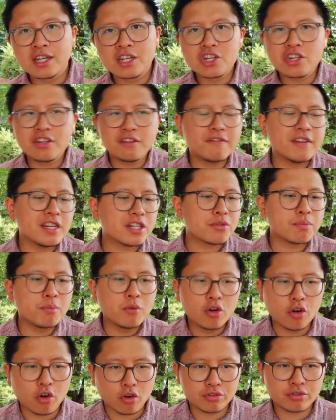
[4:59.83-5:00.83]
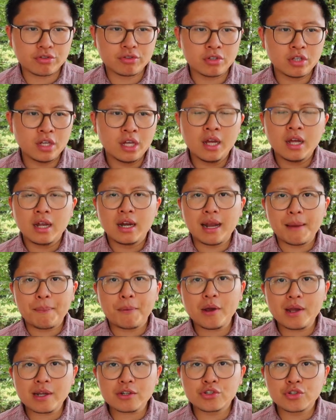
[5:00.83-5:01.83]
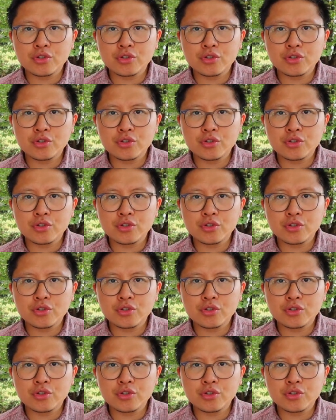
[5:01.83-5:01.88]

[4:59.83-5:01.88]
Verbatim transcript: j'y vais, je me lance. La première